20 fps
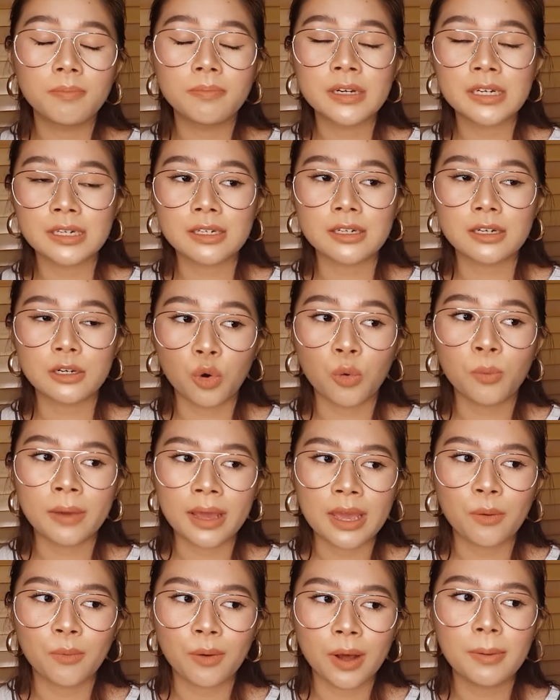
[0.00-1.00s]
คือรู้ไหม
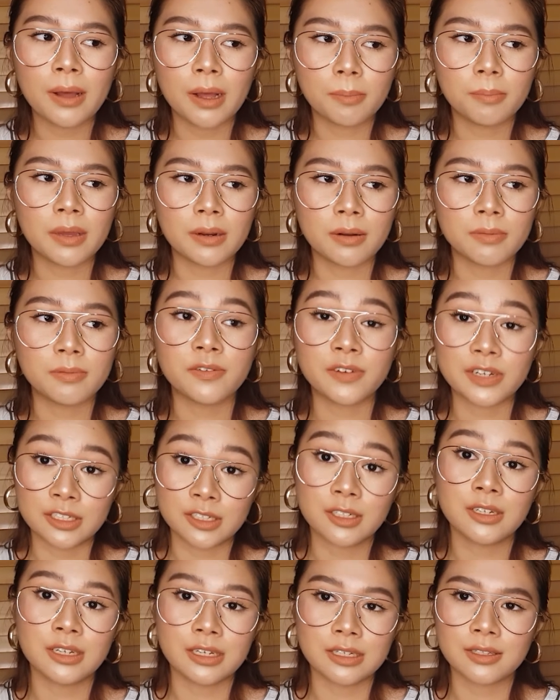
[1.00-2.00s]
ว่าแบบเป็น
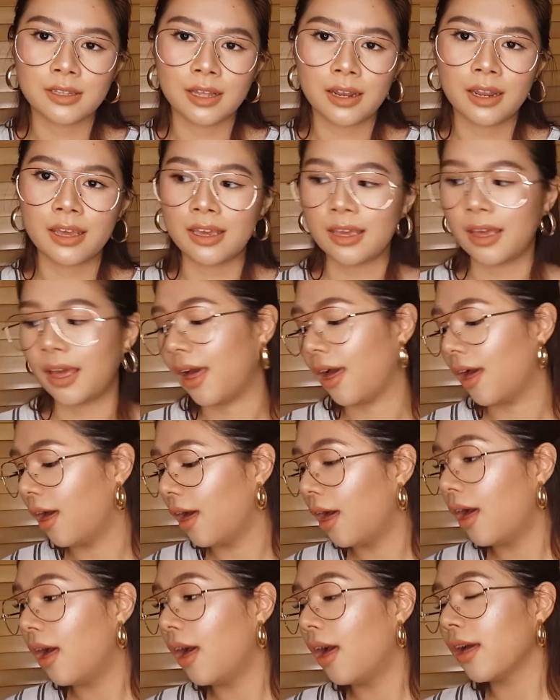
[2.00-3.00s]
perfectionist อะไรอย่างเงี้ย
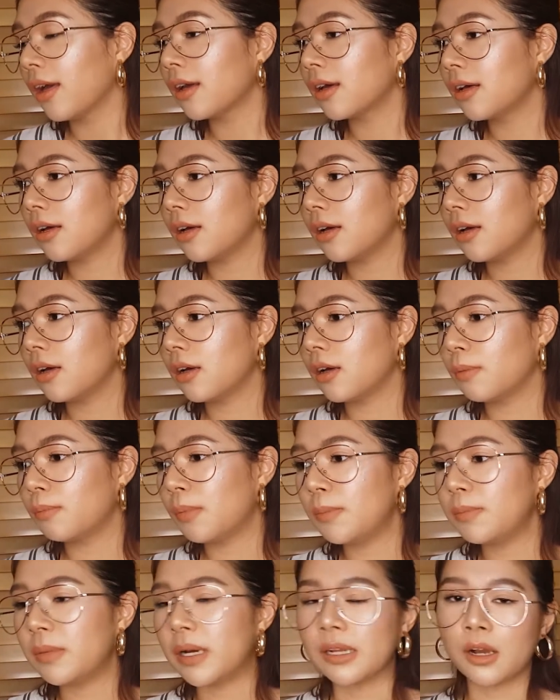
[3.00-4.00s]
คือ
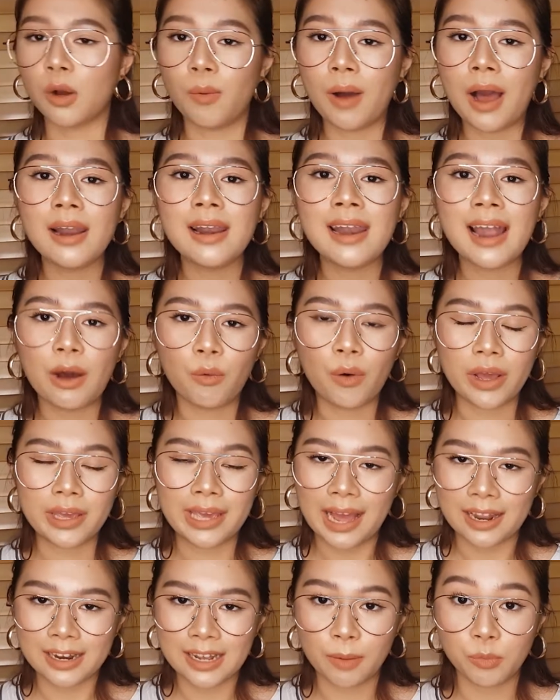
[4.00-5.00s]
มันเหมือนกับว่าเราอะอ
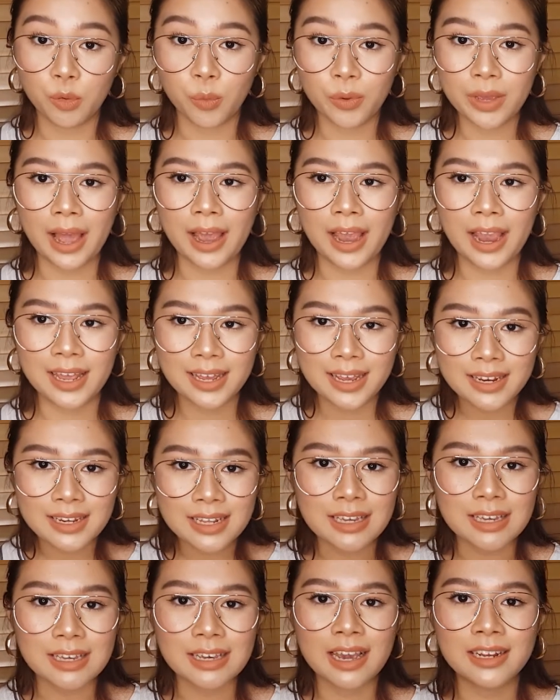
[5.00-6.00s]
ยากทำทุกอย่างให้ได้
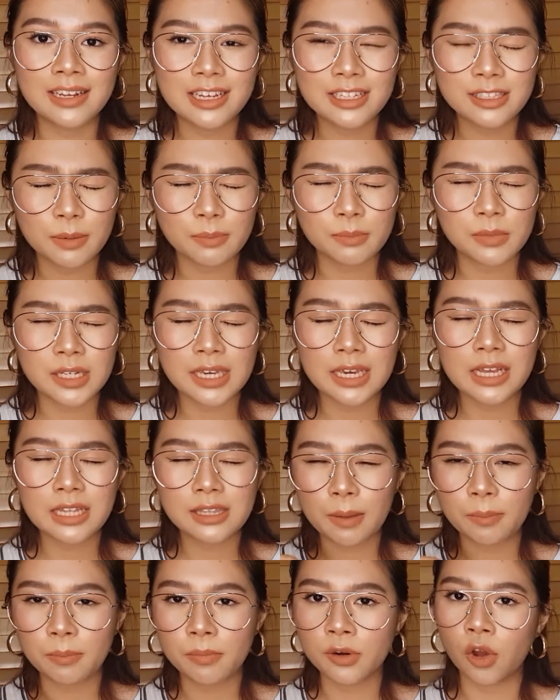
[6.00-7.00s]
ดีให้ได้เต็มที่
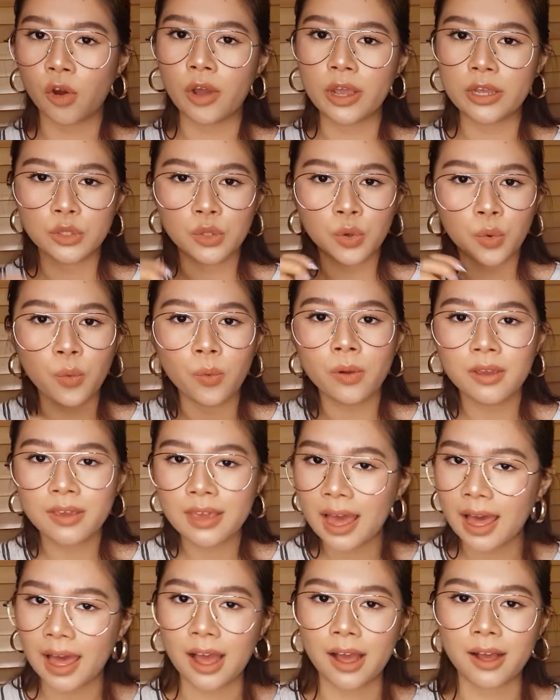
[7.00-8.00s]
เต็มร้อยทุกอ
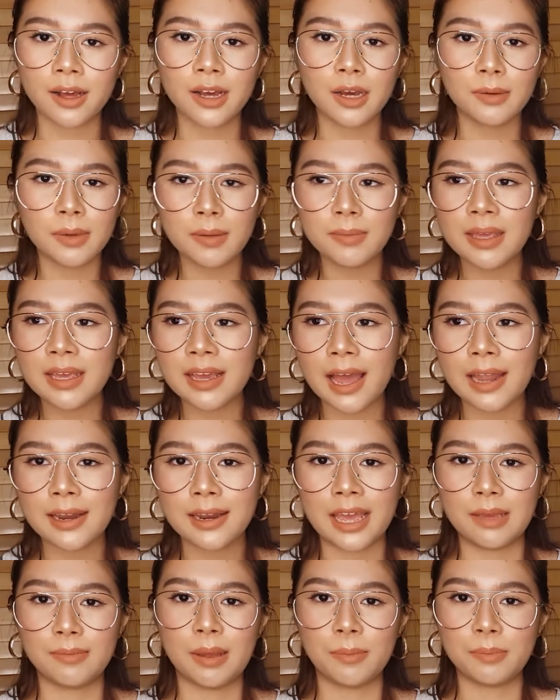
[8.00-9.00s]
ย่างคือไม่มีงาน
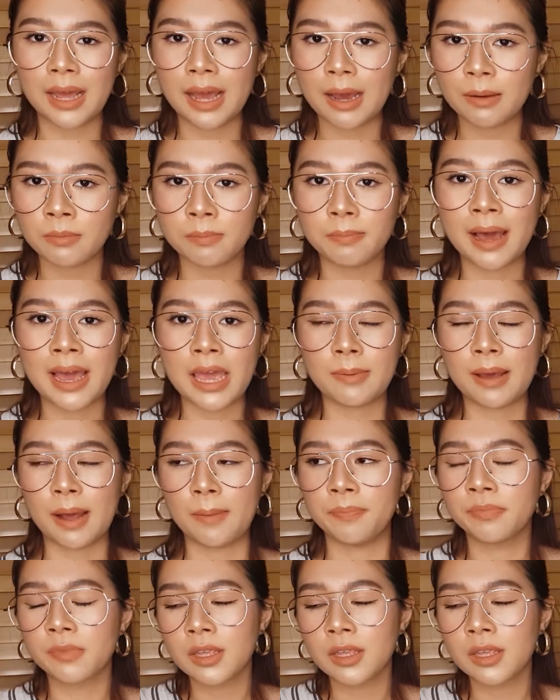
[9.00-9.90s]
ไหนแบบทำไปแบบ